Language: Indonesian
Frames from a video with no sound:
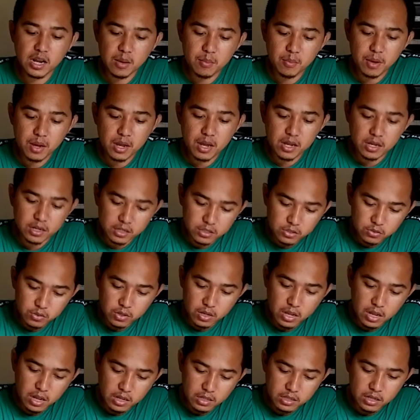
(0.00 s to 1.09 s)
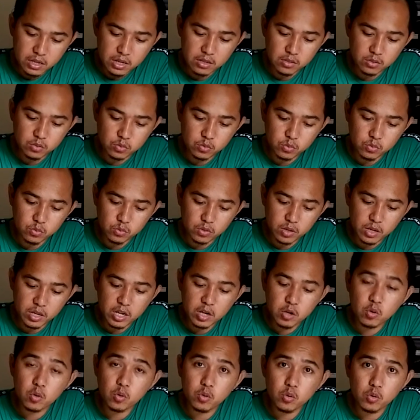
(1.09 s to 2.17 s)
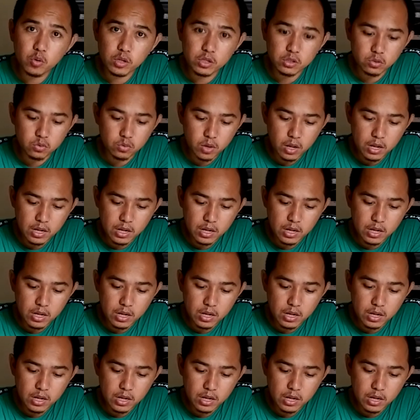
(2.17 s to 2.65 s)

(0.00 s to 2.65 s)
lama gitu ya. Ada tuh kayak kuku gitu